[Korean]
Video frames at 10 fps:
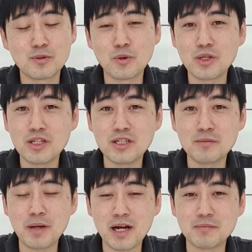
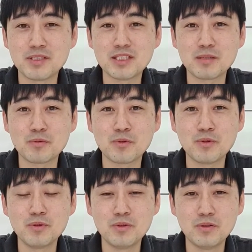고기를 밤새
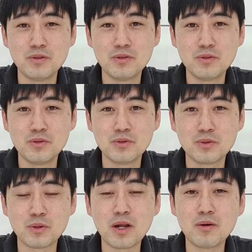잡고
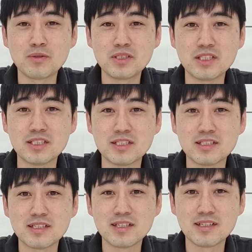돌아오는 이들